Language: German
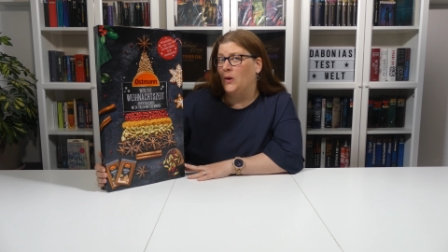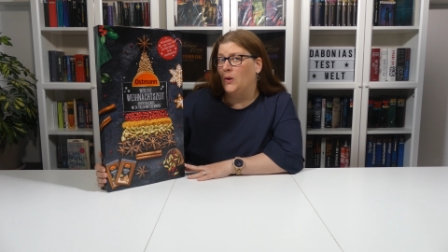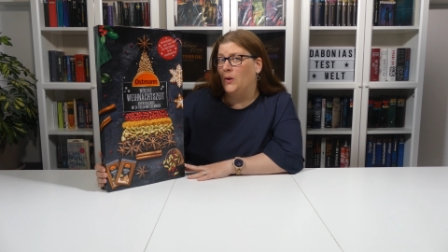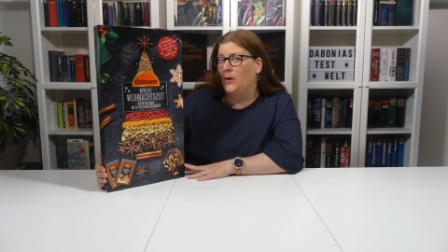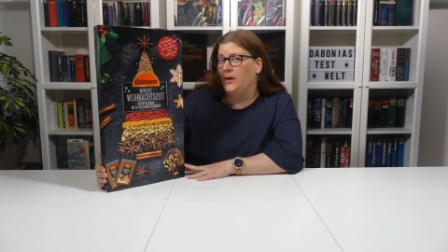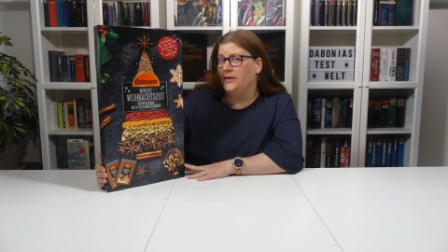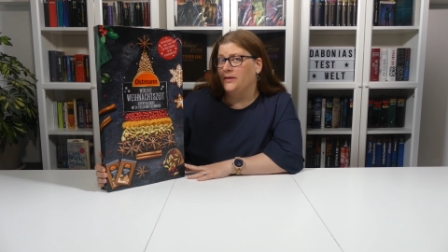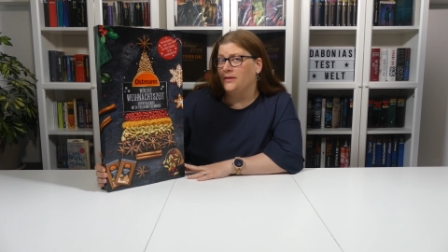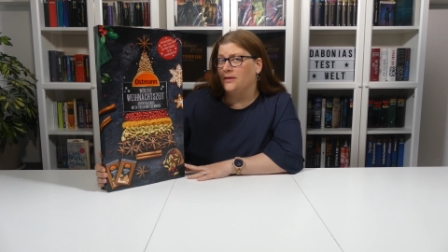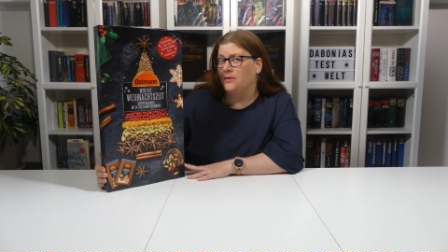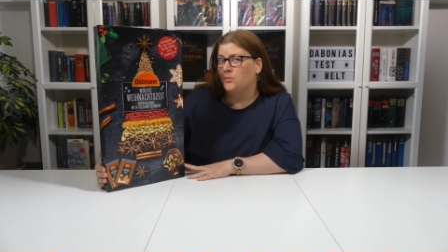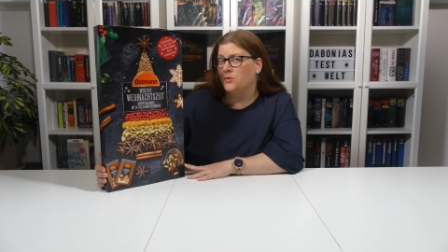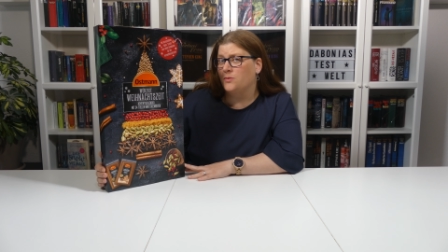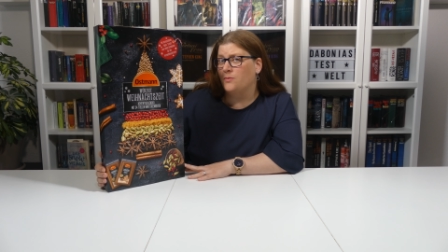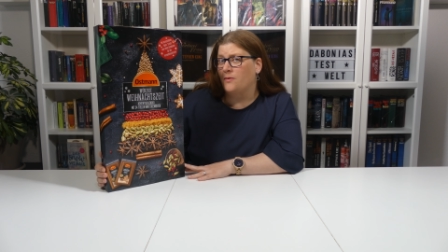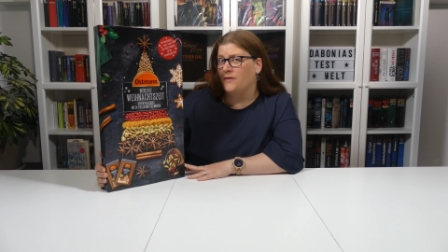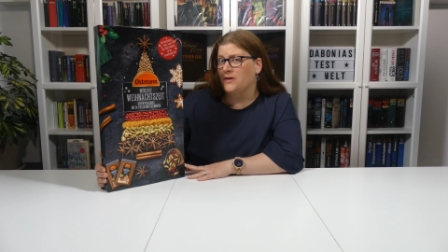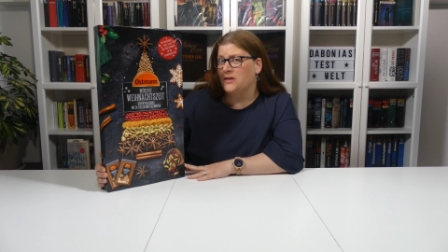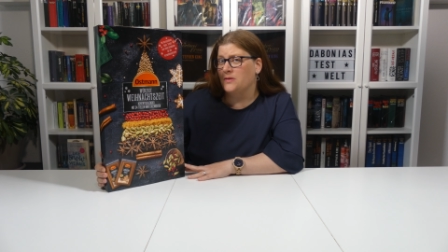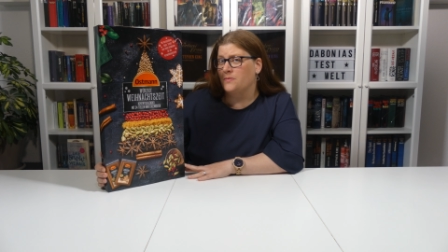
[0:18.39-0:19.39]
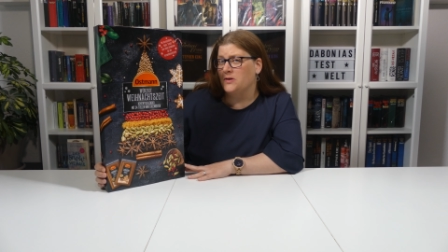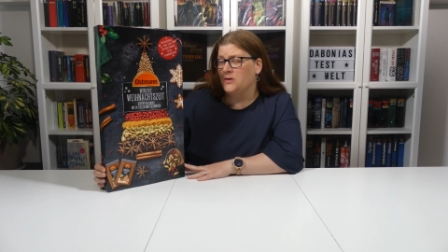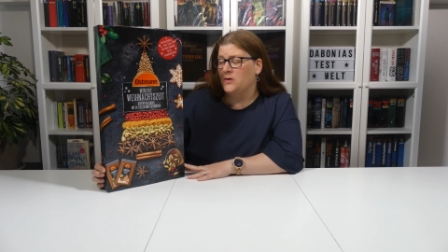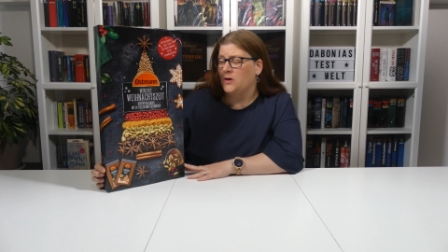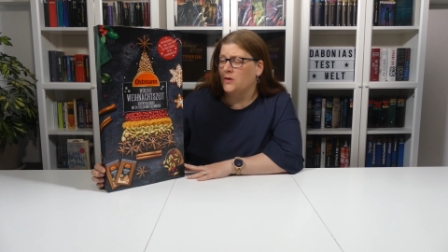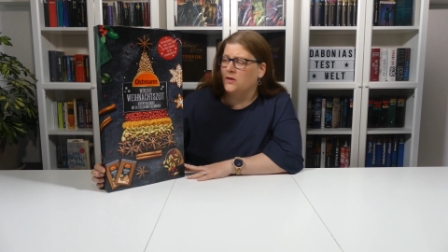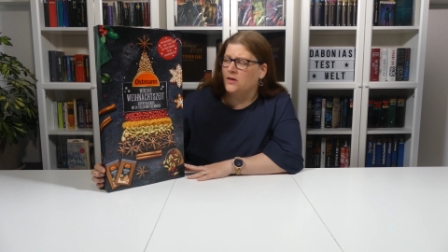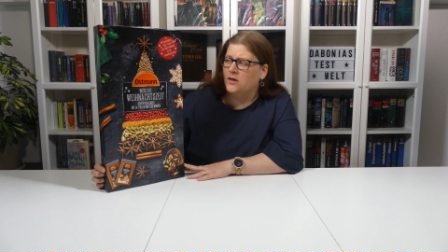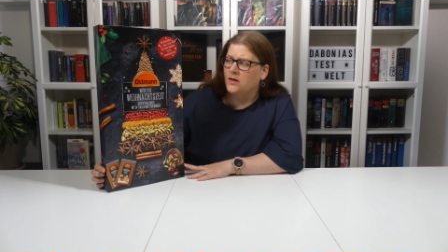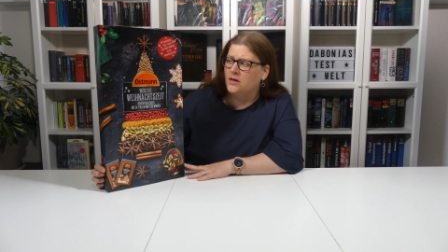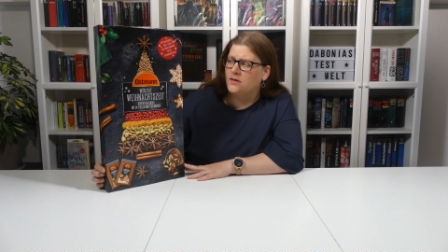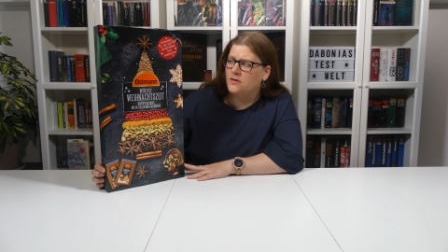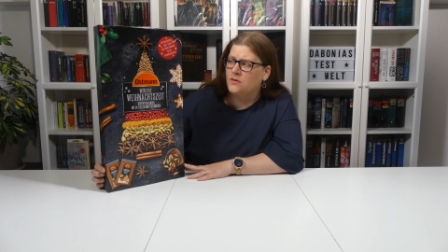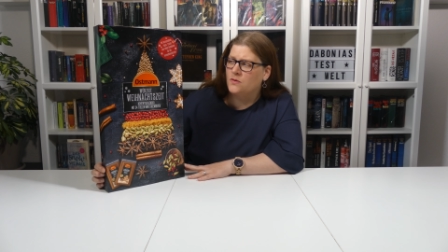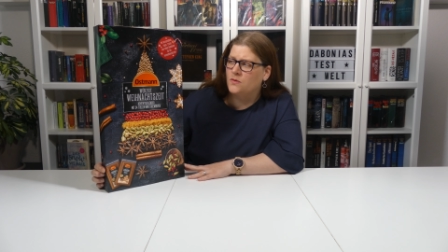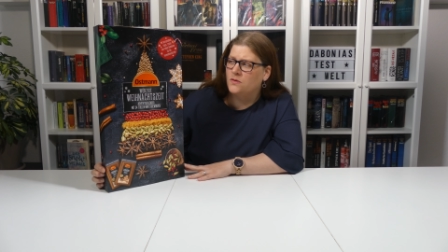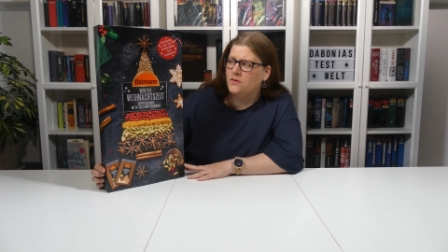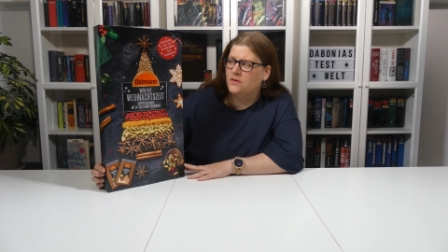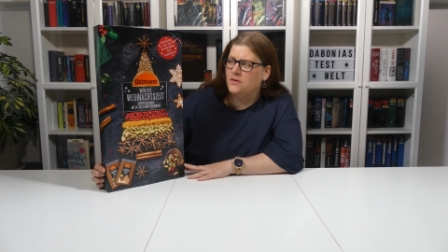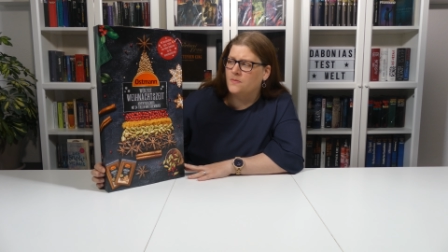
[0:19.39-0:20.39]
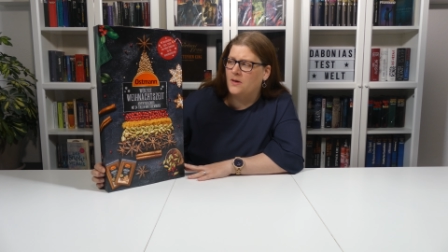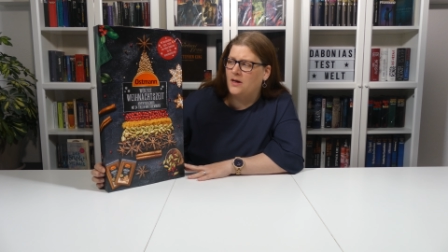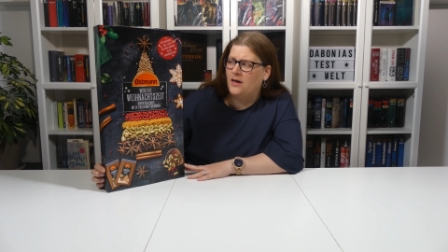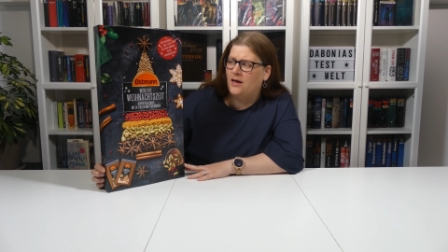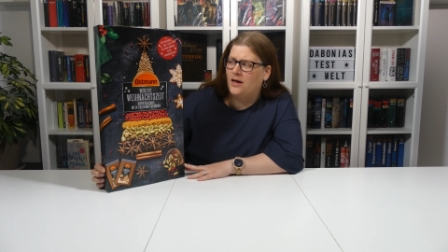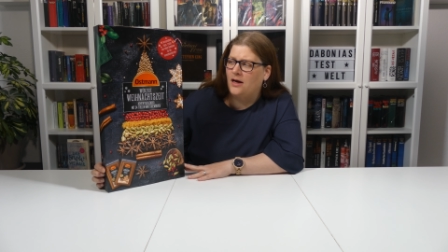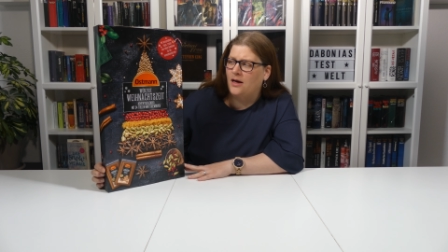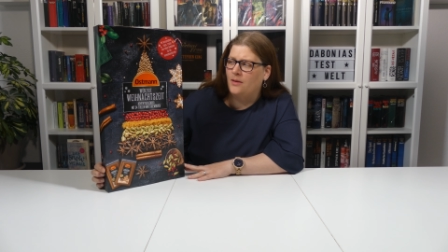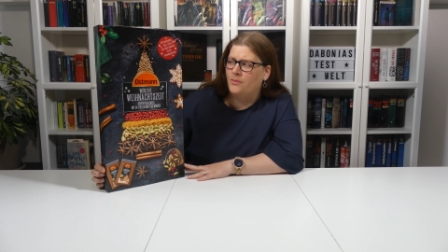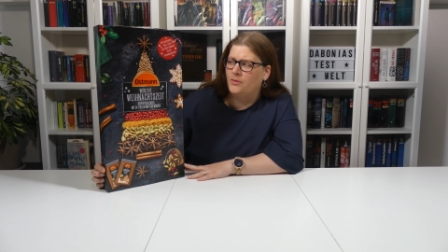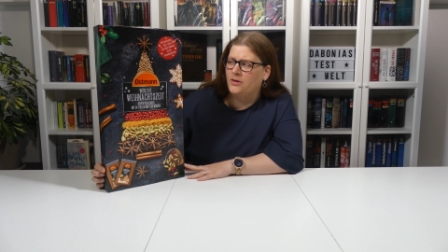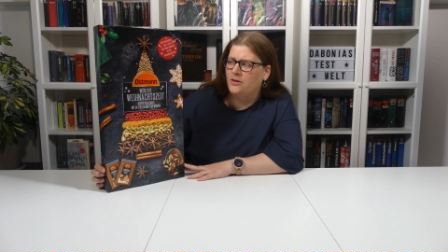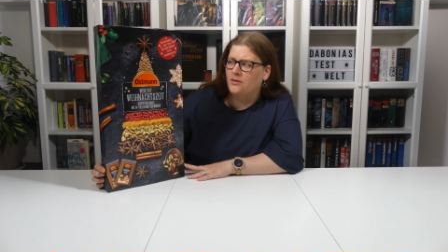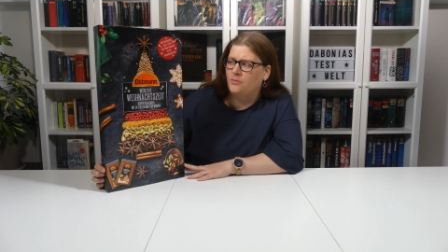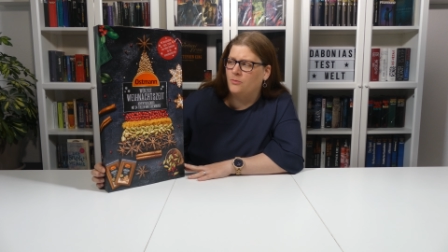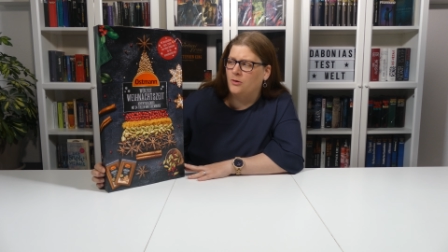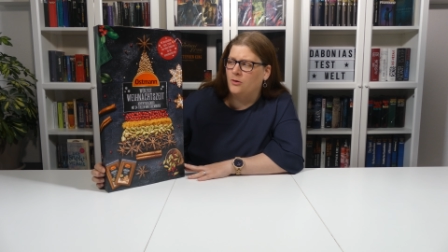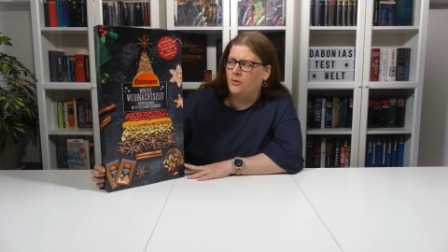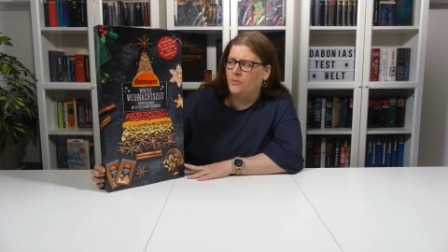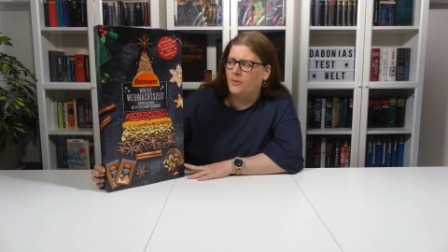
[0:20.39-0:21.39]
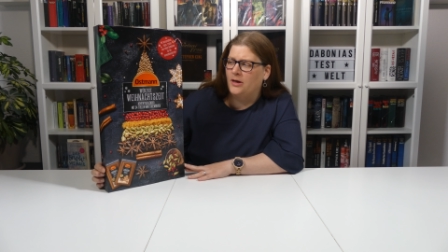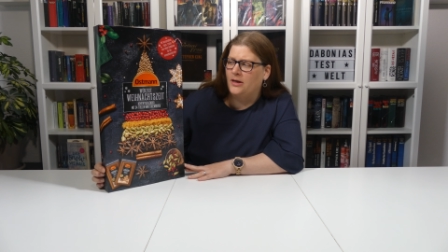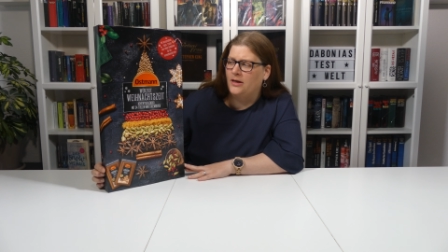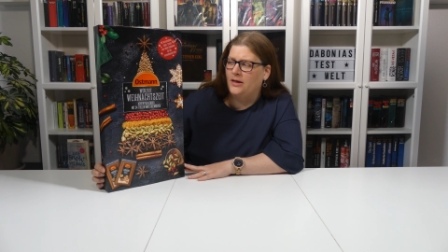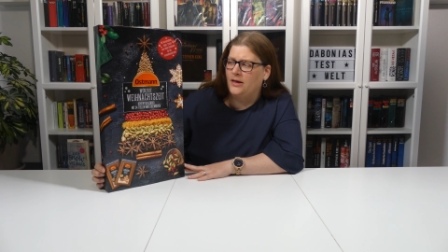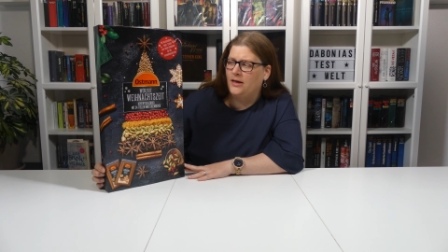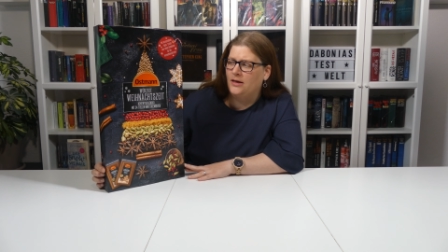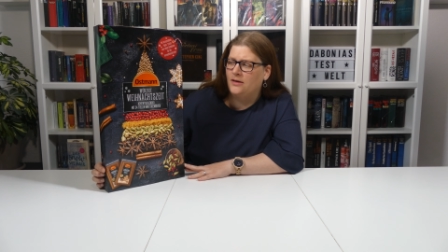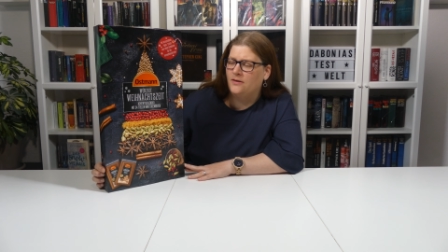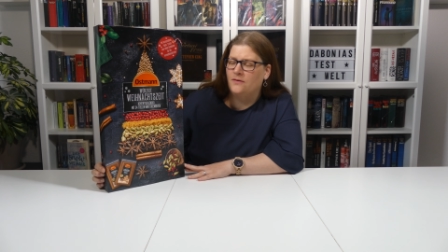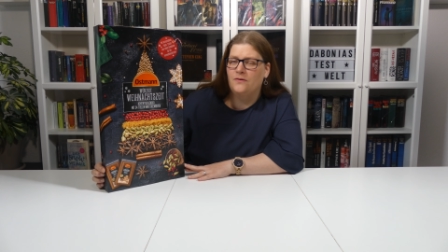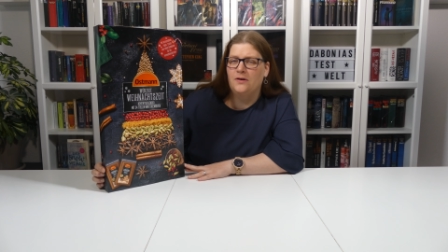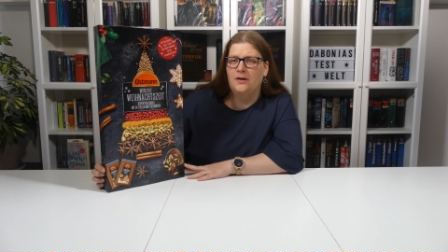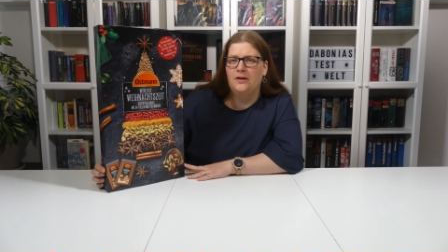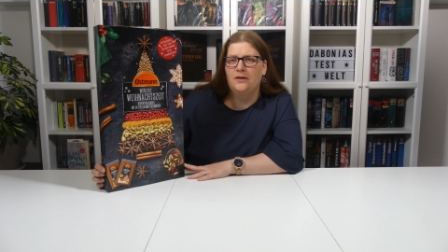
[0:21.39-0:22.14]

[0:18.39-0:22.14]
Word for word: Heute gibt es mal was Besonderes und zwar habe ich mir überlegt,